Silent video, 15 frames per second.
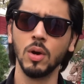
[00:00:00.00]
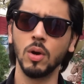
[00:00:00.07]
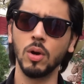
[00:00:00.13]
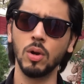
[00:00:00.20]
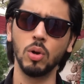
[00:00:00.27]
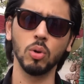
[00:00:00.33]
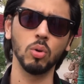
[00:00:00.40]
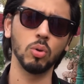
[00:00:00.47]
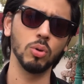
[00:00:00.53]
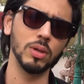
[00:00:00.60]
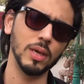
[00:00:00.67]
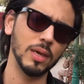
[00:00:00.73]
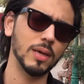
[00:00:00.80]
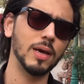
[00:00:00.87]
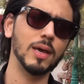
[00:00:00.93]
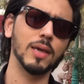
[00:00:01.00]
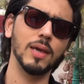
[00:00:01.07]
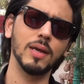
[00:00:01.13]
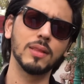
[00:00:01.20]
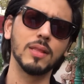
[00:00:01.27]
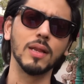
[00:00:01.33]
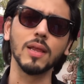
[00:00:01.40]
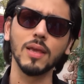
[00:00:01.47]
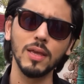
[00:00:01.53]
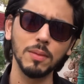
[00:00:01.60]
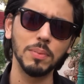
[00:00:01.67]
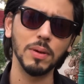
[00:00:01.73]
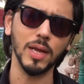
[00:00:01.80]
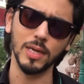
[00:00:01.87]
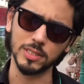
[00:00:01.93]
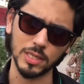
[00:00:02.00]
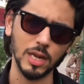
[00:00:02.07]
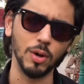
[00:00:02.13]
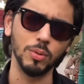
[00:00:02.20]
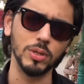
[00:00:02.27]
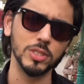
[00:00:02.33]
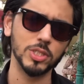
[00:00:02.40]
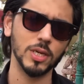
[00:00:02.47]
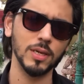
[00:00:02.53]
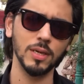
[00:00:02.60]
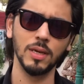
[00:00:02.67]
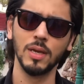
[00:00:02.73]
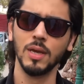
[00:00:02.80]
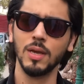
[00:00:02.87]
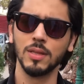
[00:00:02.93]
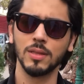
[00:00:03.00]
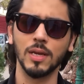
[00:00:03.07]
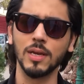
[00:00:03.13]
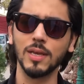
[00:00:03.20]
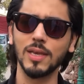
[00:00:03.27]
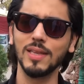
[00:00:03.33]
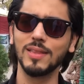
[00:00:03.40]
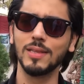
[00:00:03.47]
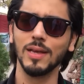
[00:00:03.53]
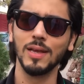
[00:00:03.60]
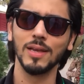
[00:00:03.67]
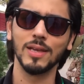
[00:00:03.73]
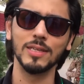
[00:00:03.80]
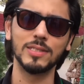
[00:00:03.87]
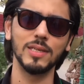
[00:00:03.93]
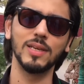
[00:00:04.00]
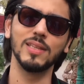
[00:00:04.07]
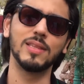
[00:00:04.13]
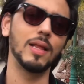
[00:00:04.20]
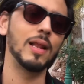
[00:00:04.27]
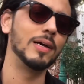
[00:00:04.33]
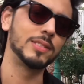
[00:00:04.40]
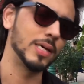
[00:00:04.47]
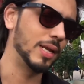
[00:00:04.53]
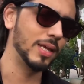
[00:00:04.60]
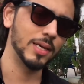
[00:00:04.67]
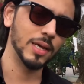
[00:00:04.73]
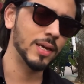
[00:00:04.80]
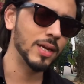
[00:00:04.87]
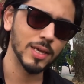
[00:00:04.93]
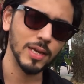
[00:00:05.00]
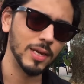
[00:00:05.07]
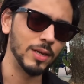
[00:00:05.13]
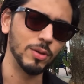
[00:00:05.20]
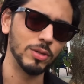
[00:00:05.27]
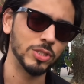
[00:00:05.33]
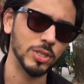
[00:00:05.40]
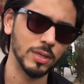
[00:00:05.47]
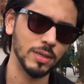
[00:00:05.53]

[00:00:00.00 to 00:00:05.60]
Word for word: और लोगों को यही कहा गया तनकीद बरा असलाह होनी चाहिए तनकीद किसी की दिल आज़ारी करने के लिए जिन लोगों